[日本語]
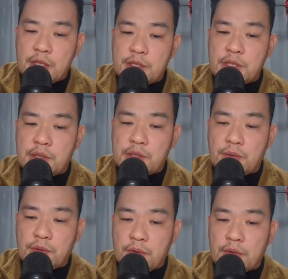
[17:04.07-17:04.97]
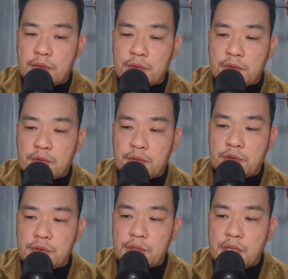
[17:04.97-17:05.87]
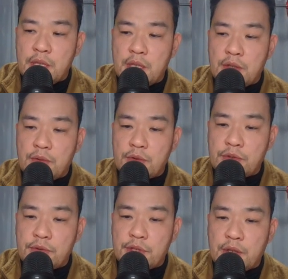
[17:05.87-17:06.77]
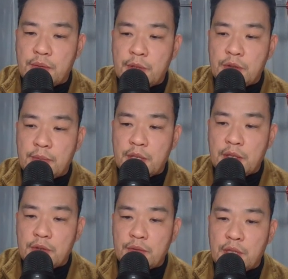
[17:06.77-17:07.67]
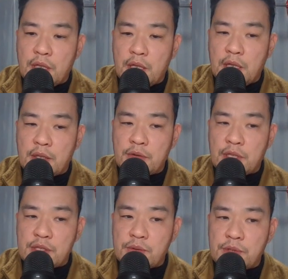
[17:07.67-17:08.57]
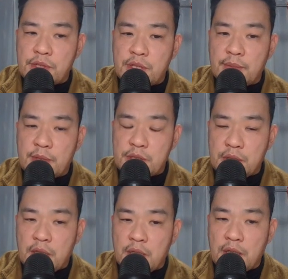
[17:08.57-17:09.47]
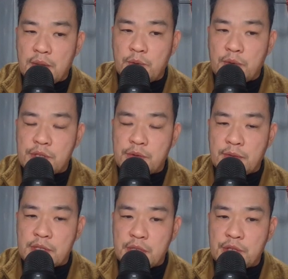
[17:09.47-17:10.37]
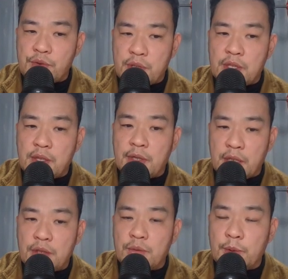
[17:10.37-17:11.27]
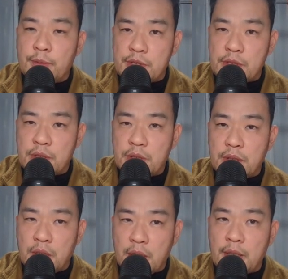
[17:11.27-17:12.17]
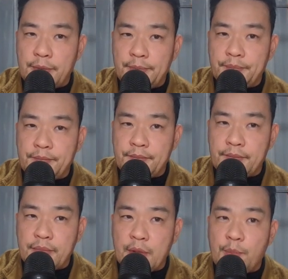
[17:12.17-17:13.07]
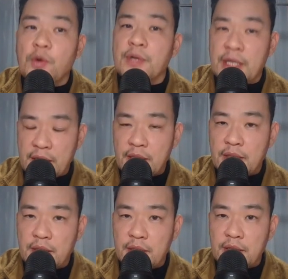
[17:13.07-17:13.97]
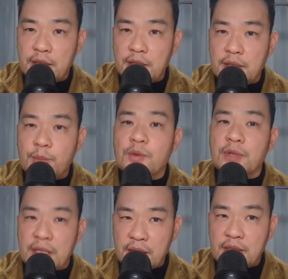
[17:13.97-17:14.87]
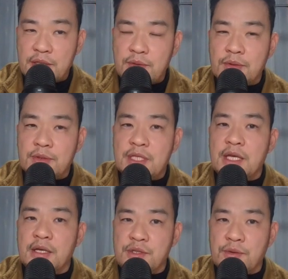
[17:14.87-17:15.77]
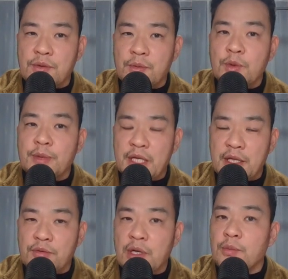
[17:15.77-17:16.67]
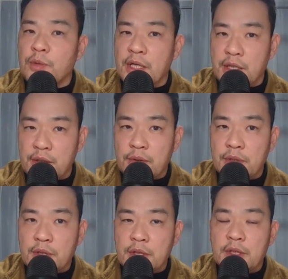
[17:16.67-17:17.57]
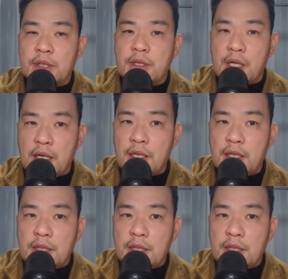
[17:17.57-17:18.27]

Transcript: りしとくと、その女性教職者を認めない教団があるのは存じていますが、僕はそれは聖書的ではないと思います。はい。僕はね、僕はね、そう、全員がそう思うべきだとは思わないけど、はい。